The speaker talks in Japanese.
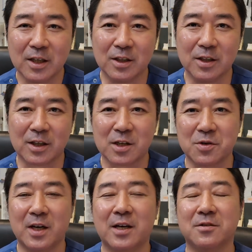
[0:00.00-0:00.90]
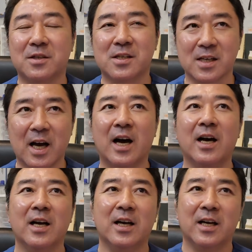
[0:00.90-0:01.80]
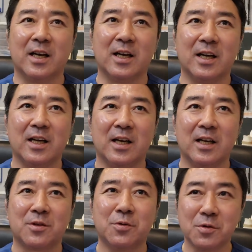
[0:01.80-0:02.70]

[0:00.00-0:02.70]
えー、箇所があるんですが、えー、